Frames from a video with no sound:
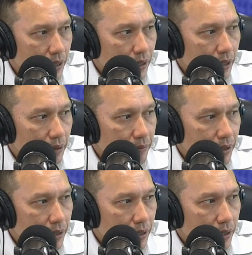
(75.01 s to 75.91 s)
Kami
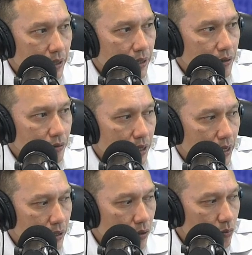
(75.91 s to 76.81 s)
sudah
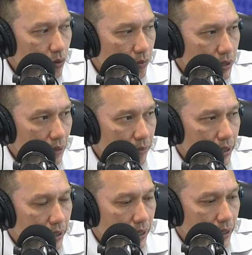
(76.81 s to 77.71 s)
terhubung bersama
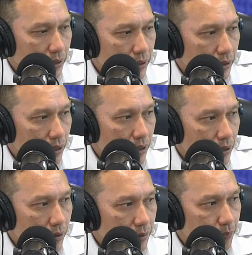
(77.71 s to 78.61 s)
dengan
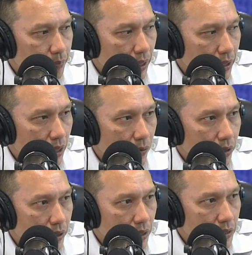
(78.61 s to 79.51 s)
uh,
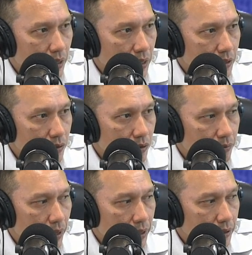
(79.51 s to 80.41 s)
dari Stasiun
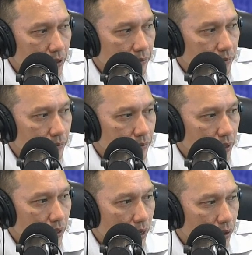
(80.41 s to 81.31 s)
Maritim
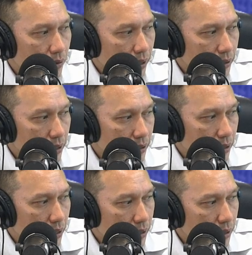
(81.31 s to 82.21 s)
Tenau
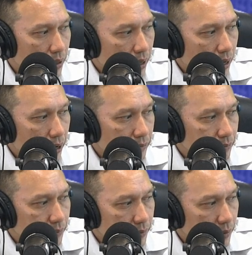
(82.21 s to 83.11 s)
NTT
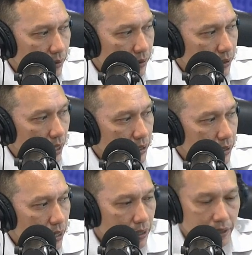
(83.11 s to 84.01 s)
M.
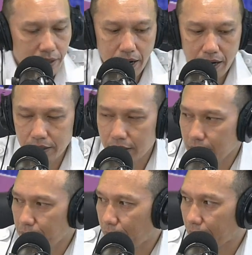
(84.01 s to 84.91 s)
Caesar
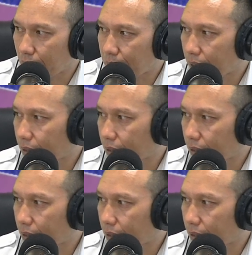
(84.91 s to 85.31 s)
Agni Pratama.